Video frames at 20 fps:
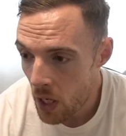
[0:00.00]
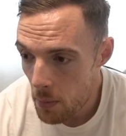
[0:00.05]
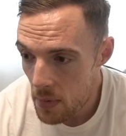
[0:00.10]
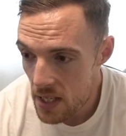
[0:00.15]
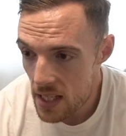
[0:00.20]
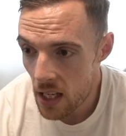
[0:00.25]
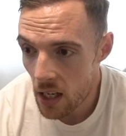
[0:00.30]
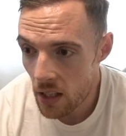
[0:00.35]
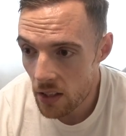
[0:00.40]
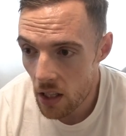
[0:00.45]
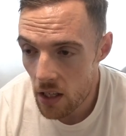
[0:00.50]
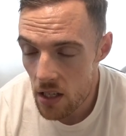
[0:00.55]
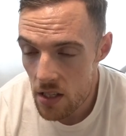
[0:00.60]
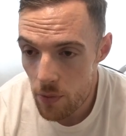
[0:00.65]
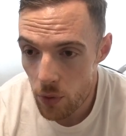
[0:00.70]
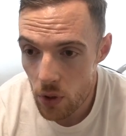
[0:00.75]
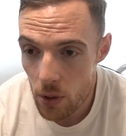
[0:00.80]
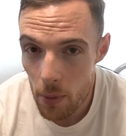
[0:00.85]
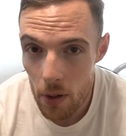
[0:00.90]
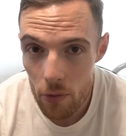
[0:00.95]
Bislang hat
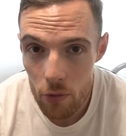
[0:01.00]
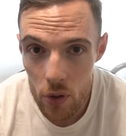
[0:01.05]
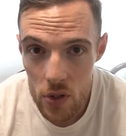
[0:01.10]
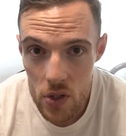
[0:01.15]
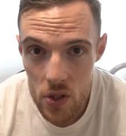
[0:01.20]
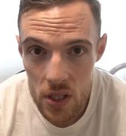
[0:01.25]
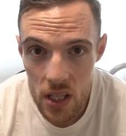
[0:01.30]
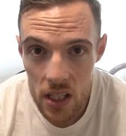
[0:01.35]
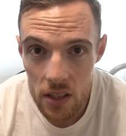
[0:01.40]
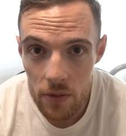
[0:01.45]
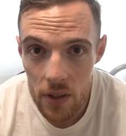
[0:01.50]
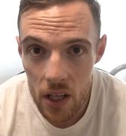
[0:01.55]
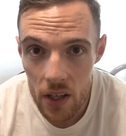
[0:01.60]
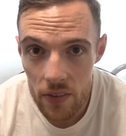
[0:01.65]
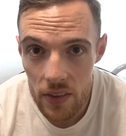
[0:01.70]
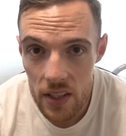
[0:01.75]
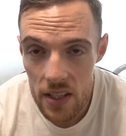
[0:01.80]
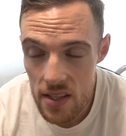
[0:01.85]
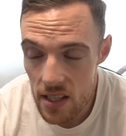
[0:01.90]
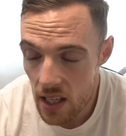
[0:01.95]
alles wunderbar funktioniert. Wir
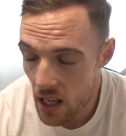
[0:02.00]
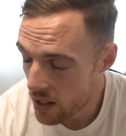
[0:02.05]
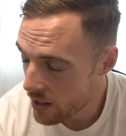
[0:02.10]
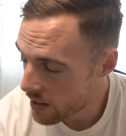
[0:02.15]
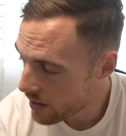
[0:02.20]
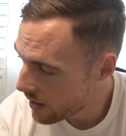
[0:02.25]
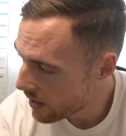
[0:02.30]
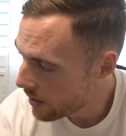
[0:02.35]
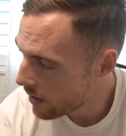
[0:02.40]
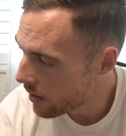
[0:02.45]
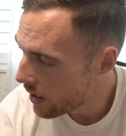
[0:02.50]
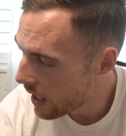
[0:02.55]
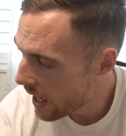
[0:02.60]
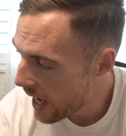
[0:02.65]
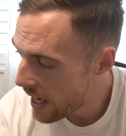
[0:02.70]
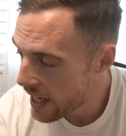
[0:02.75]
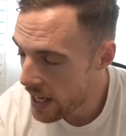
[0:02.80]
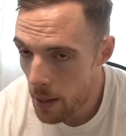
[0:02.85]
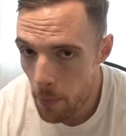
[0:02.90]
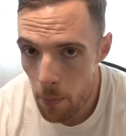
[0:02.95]
hatten jetzt gerade den
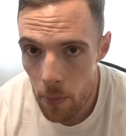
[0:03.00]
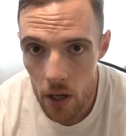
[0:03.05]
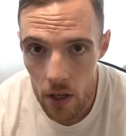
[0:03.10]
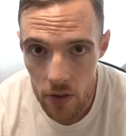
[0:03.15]
AM,